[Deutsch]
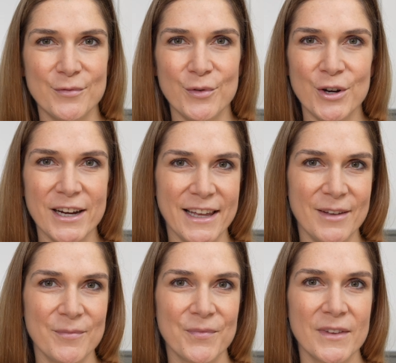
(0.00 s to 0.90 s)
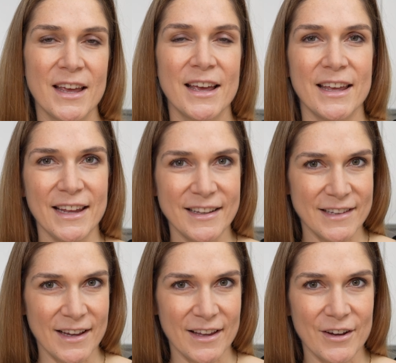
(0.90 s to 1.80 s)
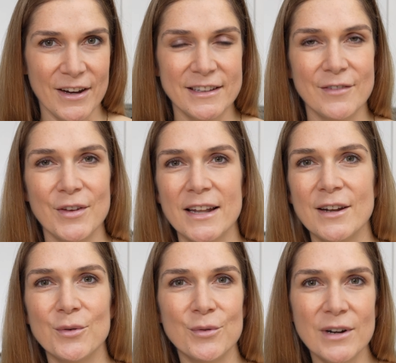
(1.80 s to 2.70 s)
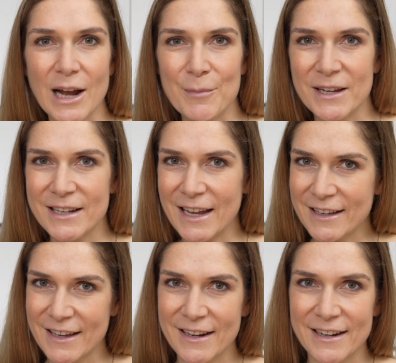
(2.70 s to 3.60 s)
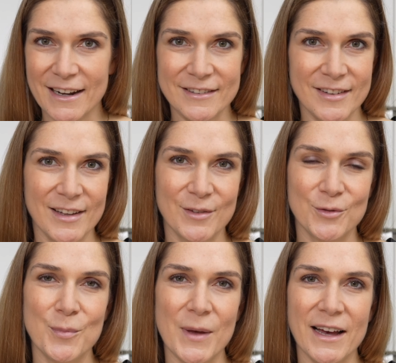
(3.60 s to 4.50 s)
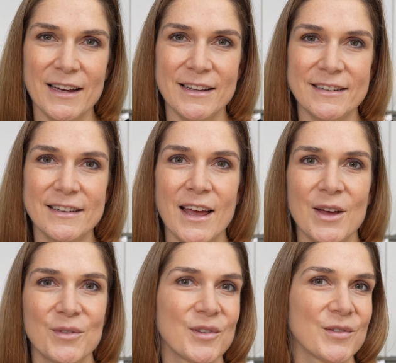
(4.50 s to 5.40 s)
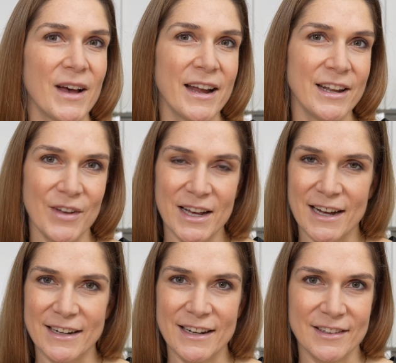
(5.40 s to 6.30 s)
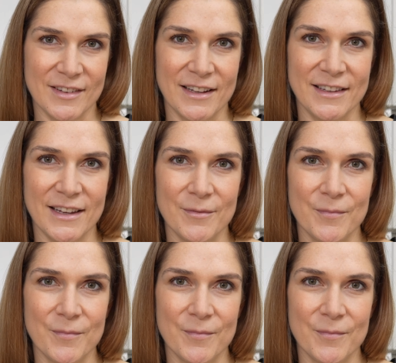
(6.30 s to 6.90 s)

Fluri. Ich zeige euch heute, wie ihr einen unglaublich leckeren Klassiker zubereitet, und zwar eine vegane Lasagne.